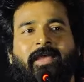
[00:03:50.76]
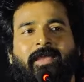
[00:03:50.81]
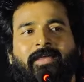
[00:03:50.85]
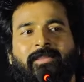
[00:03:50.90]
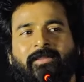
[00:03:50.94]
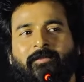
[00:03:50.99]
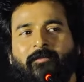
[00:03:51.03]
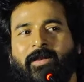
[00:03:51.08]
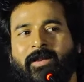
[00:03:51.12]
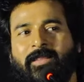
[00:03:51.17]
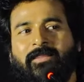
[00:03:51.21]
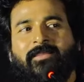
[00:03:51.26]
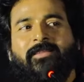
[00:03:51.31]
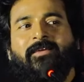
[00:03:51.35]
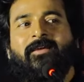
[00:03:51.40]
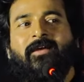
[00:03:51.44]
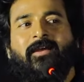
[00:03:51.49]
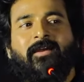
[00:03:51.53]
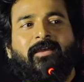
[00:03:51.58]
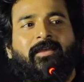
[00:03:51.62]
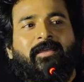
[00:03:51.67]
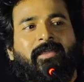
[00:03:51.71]
இந்த
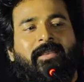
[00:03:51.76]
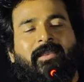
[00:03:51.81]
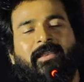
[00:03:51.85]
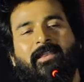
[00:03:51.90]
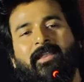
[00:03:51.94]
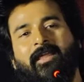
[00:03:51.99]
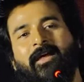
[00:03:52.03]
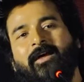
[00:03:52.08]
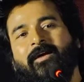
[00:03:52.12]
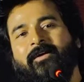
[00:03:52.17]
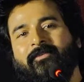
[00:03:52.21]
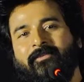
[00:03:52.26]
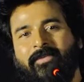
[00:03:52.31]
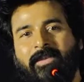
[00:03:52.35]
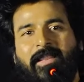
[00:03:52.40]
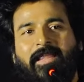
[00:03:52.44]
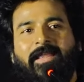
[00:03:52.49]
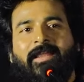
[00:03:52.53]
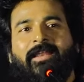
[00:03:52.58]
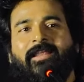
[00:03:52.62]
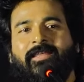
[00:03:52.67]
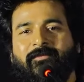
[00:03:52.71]
படத்துக்காக எல்லா
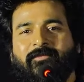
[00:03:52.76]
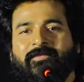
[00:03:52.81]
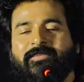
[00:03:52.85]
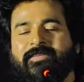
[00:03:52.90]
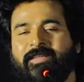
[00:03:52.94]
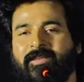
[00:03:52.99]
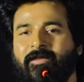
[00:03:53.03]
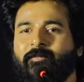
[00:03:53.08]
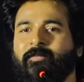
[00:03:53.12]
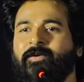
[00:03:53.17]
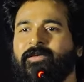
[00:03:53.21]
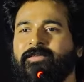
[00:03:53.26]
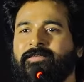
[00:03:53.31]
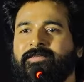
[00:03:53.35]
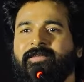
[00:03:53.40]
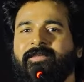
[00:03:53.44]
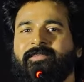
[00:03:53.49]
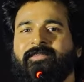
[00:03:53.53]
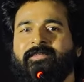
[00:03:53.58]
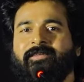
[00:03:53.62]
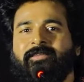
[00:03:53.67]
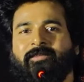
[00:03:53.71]
வேலைகளையும் சிறப்பாக
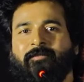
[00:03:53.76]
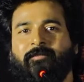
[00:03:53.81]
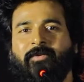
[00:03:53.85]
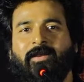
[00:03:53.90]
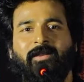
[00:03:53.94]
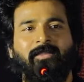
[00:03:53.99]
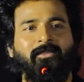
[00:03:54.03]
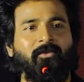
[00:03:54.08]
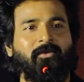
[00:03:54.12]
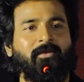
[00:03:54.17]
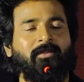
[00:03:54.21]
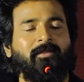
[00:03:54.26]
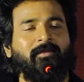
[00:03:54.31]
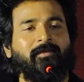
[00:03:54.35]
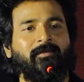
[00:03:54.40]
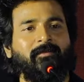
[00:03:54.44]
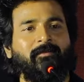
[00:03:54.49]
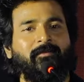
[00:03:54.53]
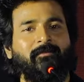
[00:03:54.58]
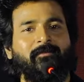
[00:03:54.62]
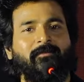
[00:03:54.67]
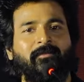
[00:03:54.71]
செய்து இந்த படத்தோட
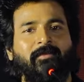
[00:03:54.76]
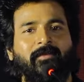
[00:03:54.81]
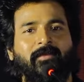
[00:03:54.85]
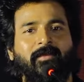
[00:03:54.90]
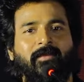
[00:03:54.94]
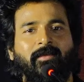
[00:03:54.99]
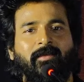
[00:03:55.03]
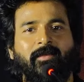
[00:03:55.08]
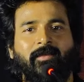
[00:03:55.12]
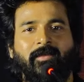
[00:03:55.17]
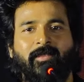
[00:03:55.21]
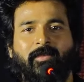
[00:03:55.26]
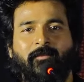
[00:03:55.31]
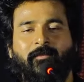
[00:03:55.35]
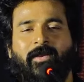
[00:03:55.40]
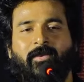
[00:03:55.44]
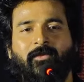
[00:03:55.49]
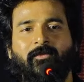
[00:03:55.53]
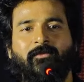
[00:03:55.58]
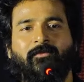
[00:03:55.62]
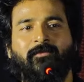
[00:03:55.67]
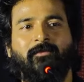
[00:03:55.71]
நீங்கள்
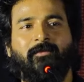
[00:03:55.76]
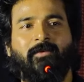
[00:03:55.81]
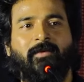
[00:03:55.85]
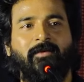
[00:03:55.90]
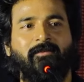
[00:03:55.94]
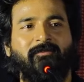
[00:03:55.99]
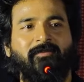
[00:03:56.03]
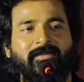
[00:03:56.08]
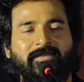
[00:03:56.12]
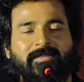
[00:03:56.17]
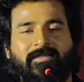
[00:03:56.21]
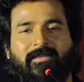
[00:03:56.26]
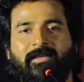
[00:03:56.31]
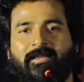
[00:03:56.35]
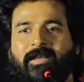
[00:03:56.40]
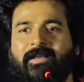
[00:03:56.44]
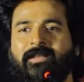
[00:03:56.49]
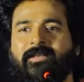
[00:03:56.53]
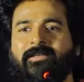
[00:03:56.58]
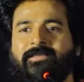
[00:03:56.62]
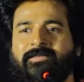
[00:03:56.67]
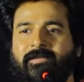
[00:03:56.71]
படம் ஃபஸ்ட்டு
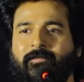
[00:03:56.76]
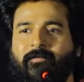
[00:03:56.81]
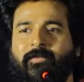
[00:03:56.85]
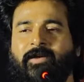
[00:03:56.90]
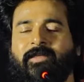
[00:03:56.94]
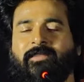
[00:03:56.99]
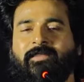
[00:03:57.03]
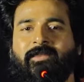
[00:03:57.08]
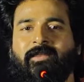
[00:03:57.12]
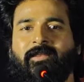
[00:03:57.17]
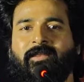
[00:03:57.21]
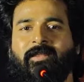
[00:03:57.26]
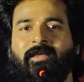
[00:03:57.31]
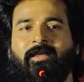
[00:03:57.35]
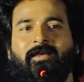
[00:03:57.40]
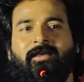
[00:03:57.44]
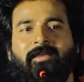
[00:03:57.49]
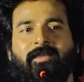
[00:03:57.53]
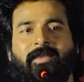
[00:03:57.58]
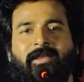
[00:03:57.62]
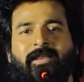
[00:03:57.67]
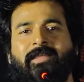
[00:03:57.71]
க்ரெடிட்ஸில் பார்த்தீங்கன்னா
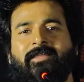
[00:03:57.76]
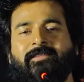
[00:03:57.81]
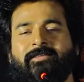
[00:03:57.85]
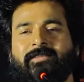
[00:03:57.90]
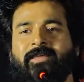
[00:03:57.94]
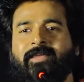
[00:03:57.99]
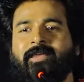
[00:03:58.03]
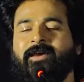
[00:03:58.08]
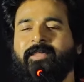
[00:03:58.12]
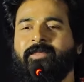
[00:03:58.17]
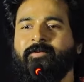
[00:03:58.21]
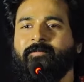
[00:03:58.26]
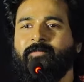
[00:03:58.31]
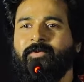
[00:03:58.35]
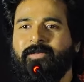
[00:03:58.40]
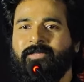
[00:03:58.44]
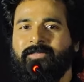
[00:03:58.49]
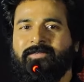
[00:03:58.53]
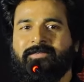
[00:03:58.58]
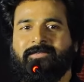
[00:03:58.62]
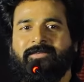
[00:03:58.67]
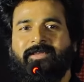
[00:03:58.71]
இணை தயாரிப்பு
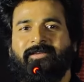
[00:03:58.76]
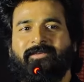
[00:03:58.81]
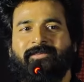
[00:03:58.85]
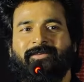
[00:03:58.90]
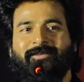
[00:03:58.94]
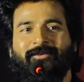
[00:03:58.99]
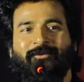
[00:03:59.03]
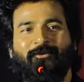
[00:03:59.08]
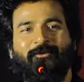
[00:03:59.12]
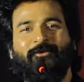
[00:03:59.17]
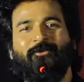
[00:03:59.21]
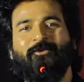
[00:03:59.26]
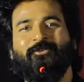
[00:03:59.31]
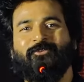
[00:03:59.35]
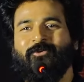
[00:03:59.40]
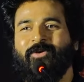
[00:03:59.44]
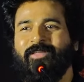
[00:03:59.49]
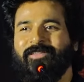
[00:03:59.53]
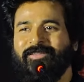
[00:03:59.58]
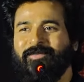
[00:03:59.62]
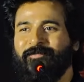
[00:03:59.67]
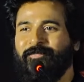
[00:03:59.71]
டிஸ்னின்னு இருக்கும் ஸோ அந்த